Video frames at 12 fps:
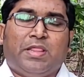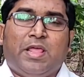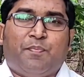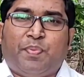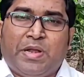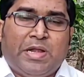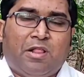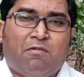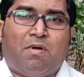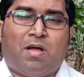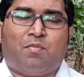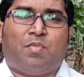இதை எப்படி
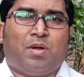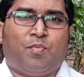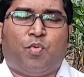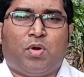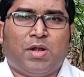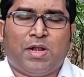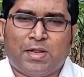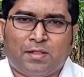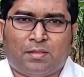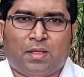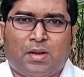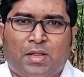நிர்வாகம் பண்ண போகிறேன்னு
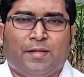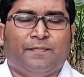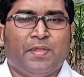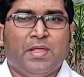எனக்கு தெரில